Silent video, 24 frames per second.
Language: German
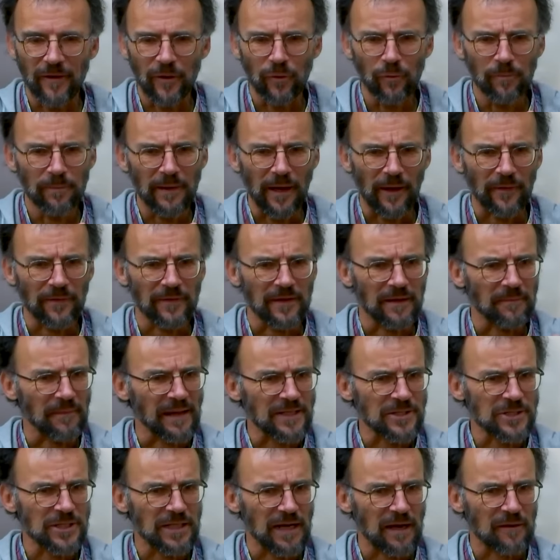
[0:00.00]
warum landen
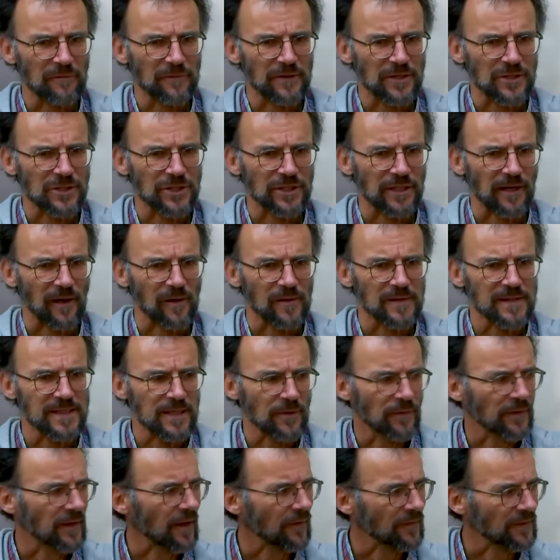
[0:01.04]
Menschen auf der
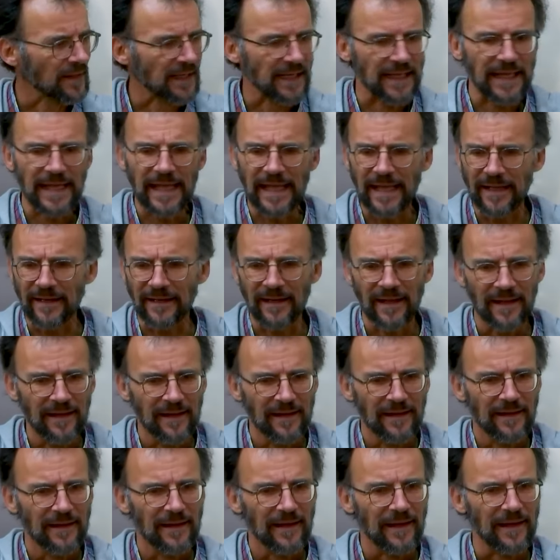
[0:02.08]
Straße und andere gehen
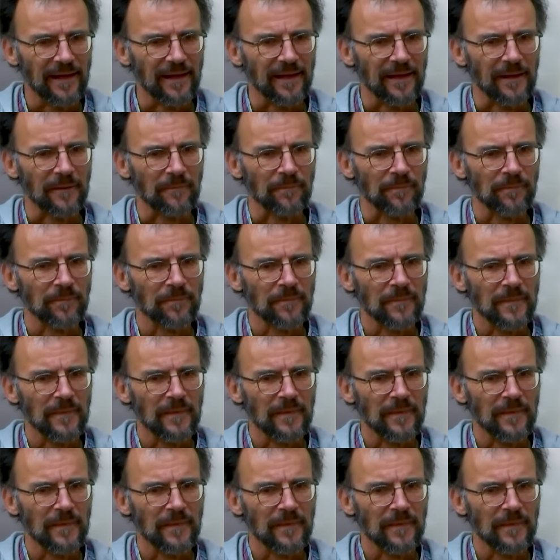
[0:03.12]
ähm,